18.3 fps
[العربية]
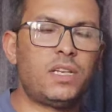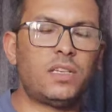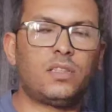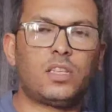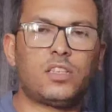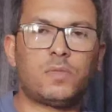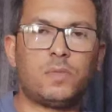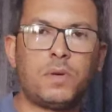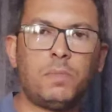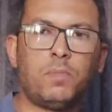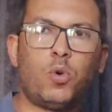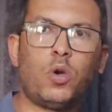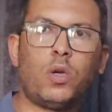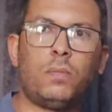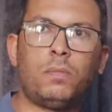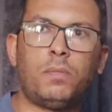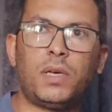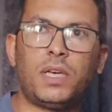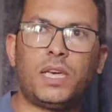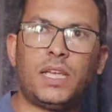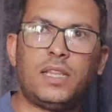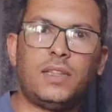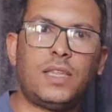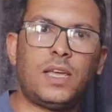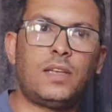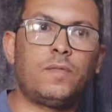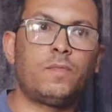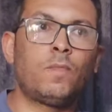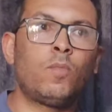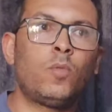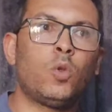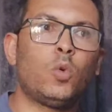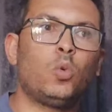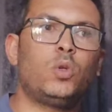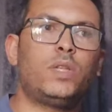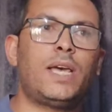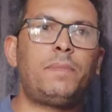لان التصميم مهم جدا
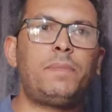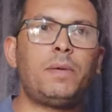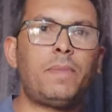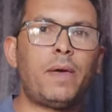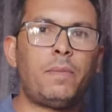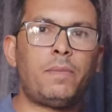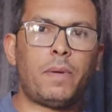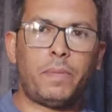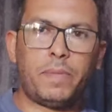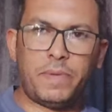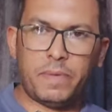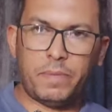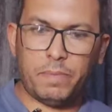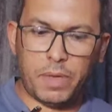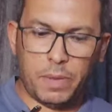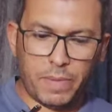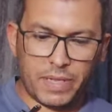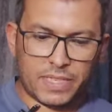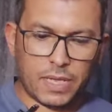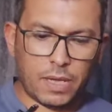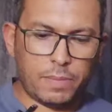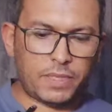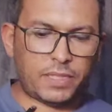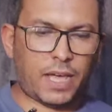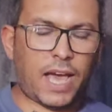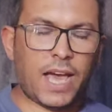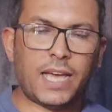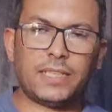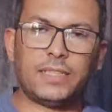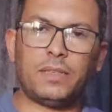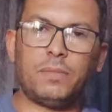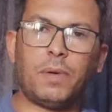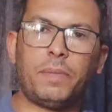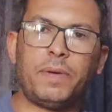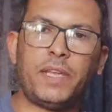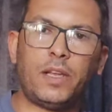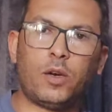وده بيبقى بمثابه عقد
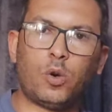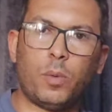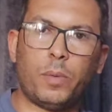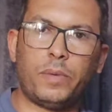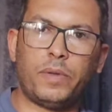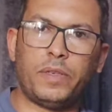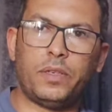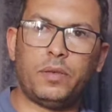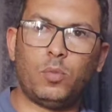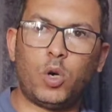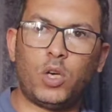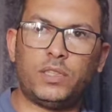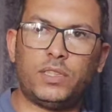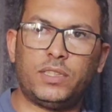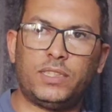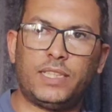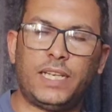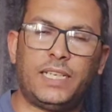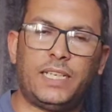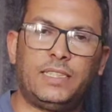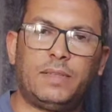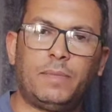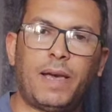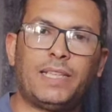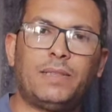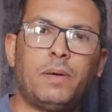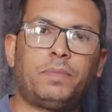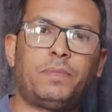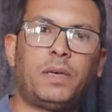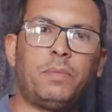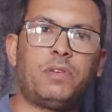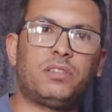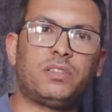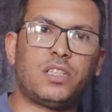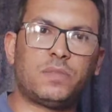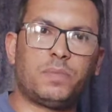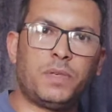ما بينك وما بين المهندس يعني انت بعد ما
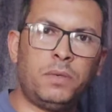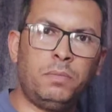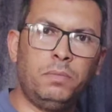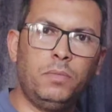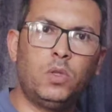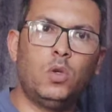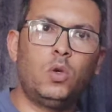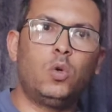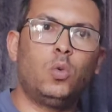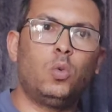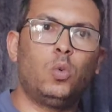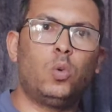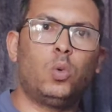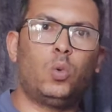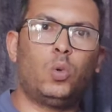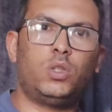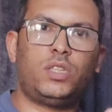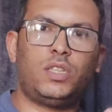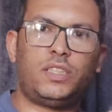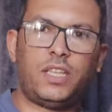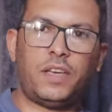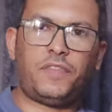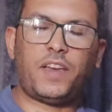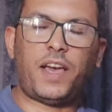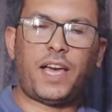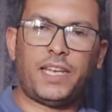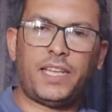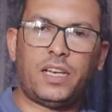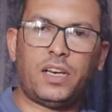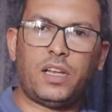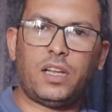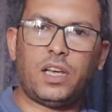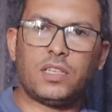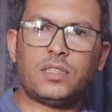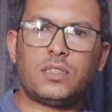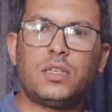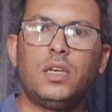بتعمل التصميم وتتفق عليه
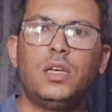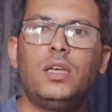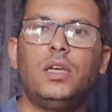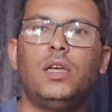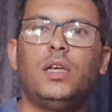خلاص